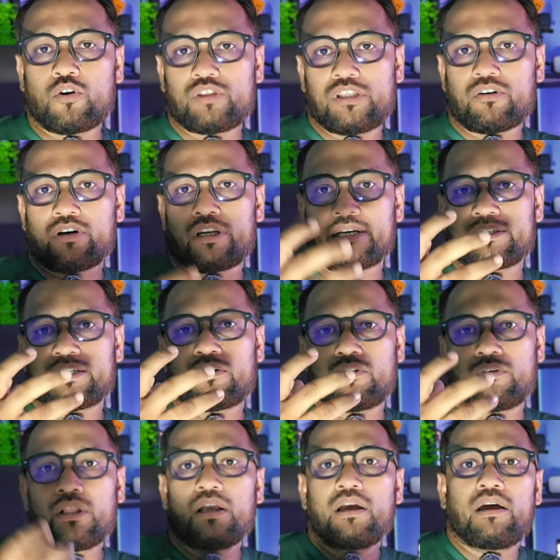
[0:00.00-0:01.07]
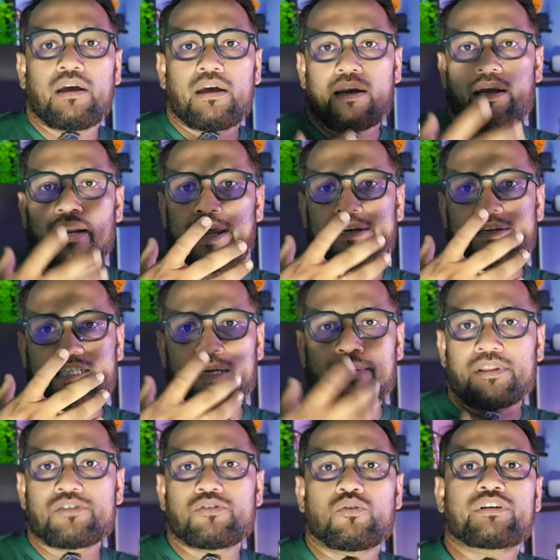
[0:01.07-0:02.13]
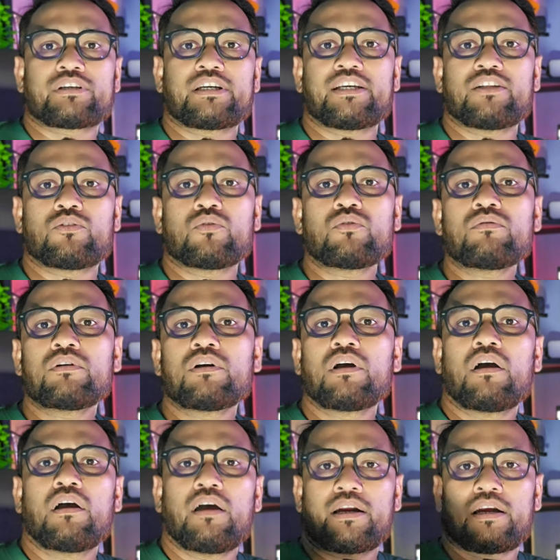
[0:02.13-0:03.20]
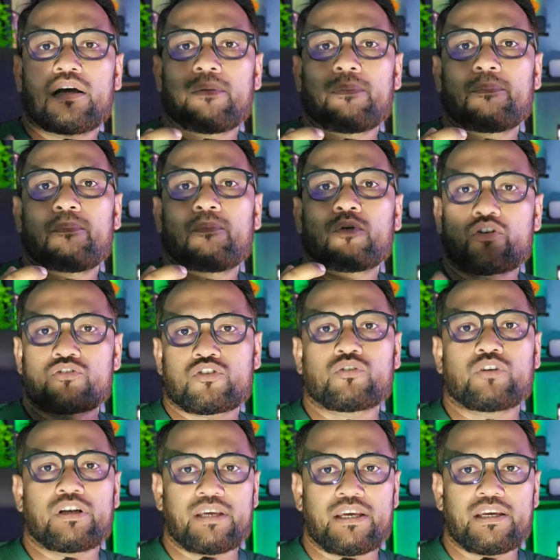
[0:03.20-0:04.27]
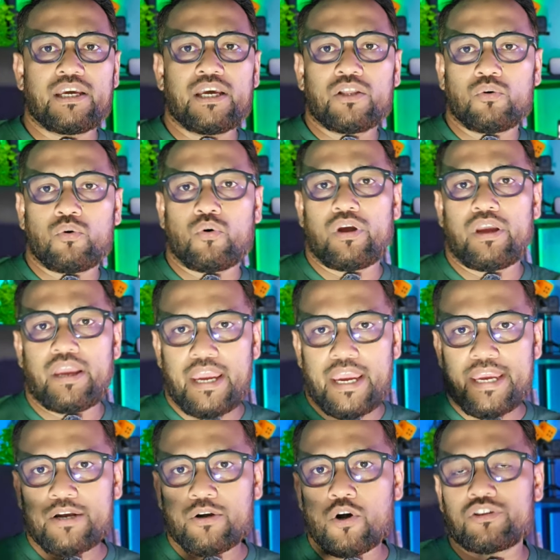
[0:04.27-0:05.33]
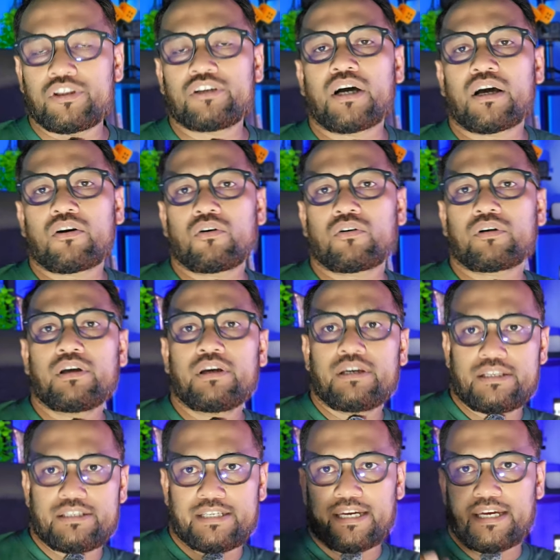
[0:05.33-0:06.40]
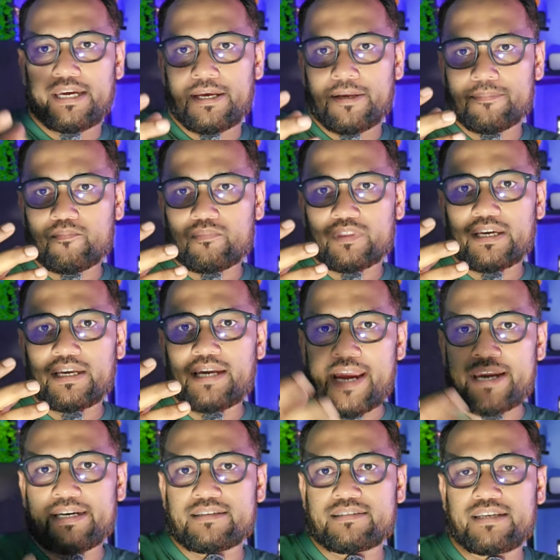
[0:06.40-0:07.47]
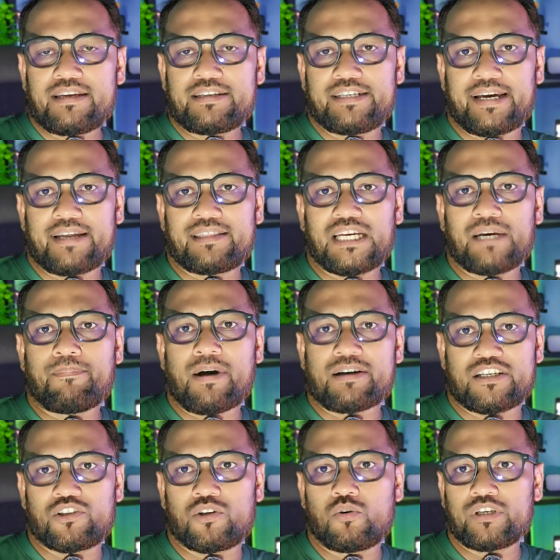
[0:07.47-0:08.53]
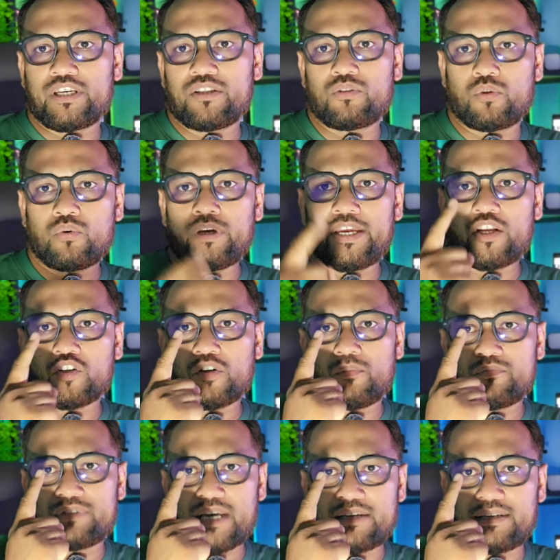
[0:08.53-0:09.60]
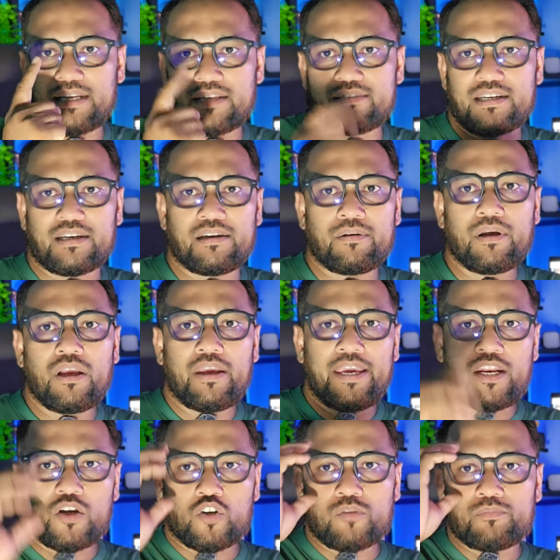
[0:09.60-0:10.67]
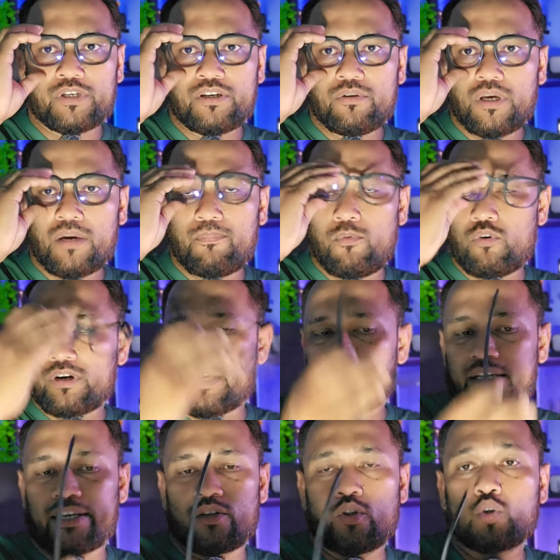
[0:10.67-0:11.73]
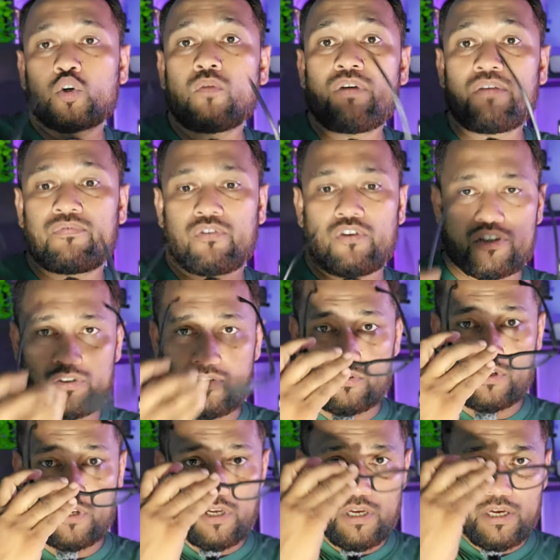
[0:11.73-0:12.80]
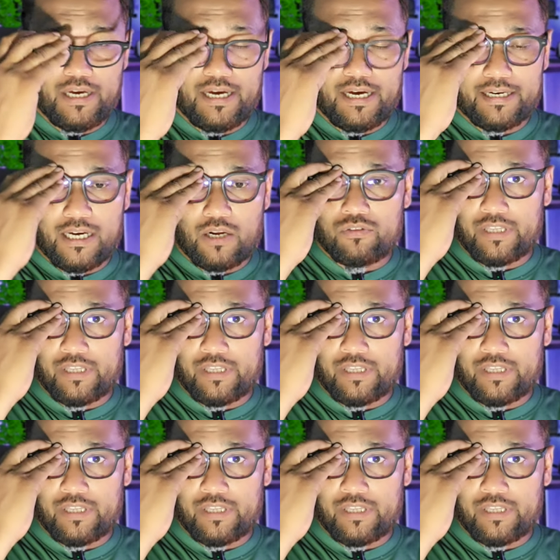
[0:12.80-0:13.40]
ক্ষতিকর একটা লাইট এসে আমাদের চোখকে কিন্তু নষ্ট করে দেয় তো এই ক্ষতিকারক যে লাইট আছে সেখান থেকে বাঁচার জন্য কিন্তু এরকম সানগ্লাসটা এরকম ব্লু কার্ডটা কিন্তু খুবই প্রয়োজন কারণ